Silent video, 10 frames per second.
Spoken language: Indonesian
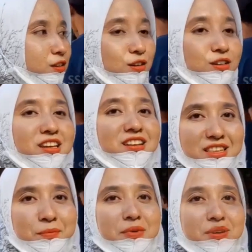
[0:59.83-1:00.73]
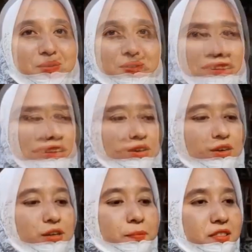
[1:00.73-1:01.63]
Oh, tertib bang.
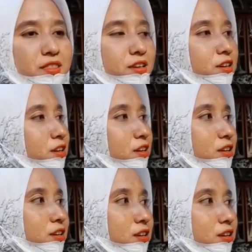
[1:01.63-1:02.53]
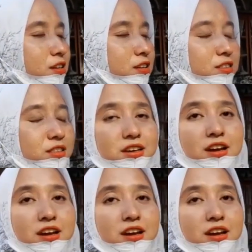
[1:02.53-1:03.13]
ODPT Ditip.